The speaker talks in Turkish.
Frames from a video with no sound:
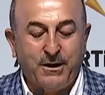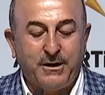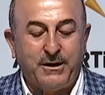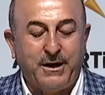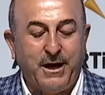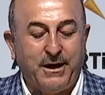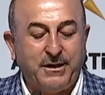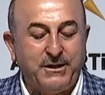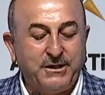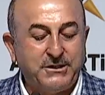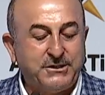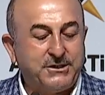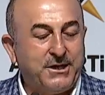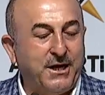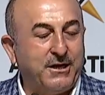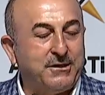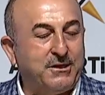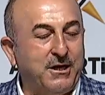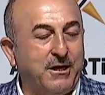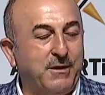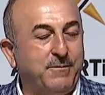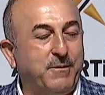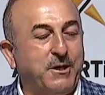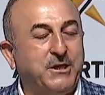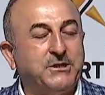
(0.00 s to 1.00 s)

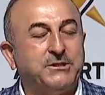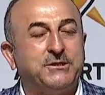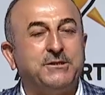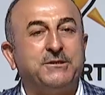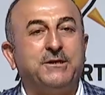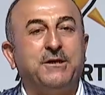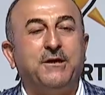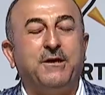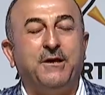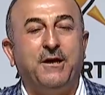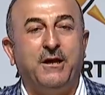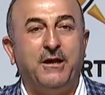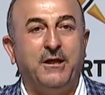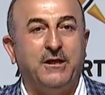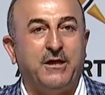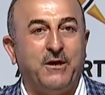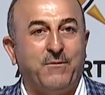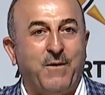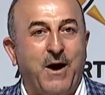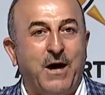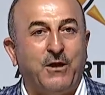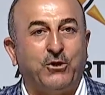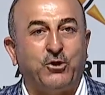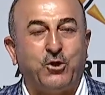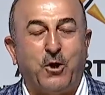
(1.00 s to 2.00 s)
genişletilmiş il
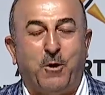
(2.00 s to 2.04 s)
divan